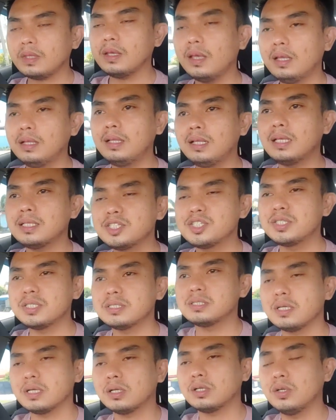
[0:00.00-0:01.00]
And let's
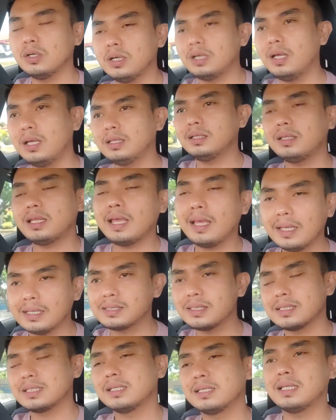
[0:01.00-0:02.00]
just uh, go and
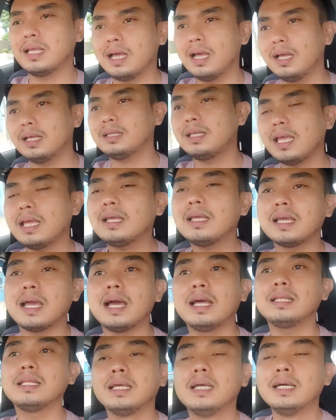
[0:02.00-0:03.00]
thanks uh, thank
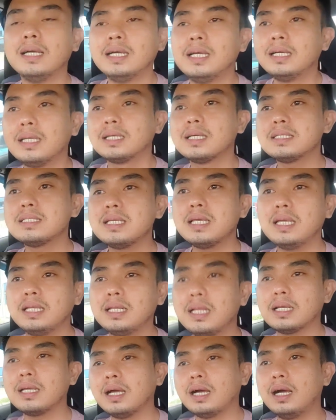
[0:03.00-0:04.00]
God kasi
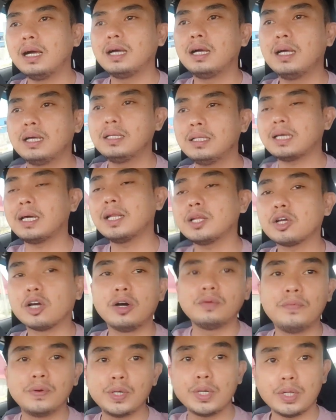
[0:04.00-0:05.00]
nag uh, naka
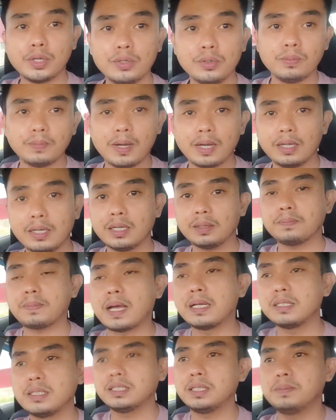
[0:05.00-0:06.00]
na yung mga
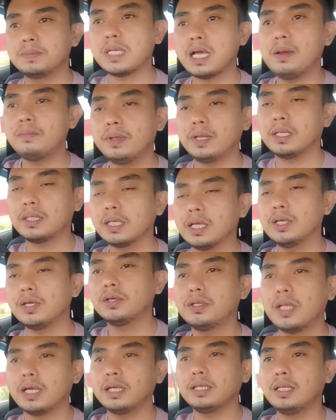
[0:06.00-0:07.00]
nag-positive sa amin at
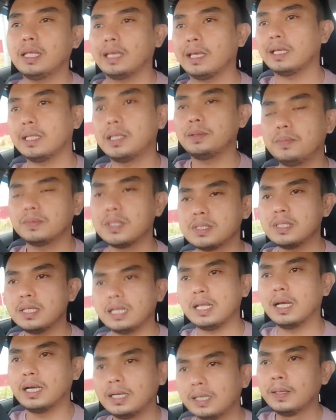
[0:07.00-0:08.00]
ngayon ay negative na
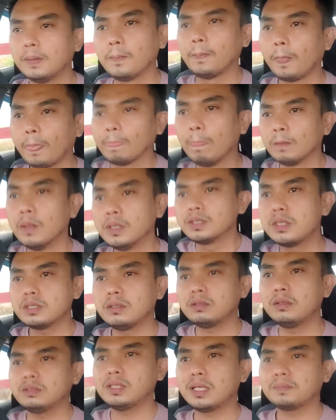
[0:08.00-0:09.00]
sila. So
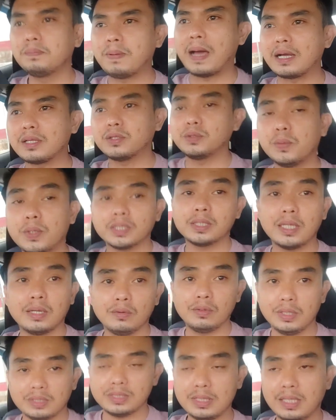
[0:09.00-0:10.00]
nag-back to work na
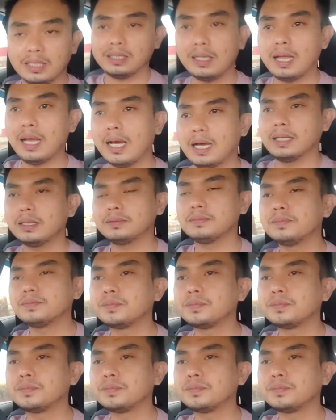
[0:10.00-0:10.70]
ulit silang lahat.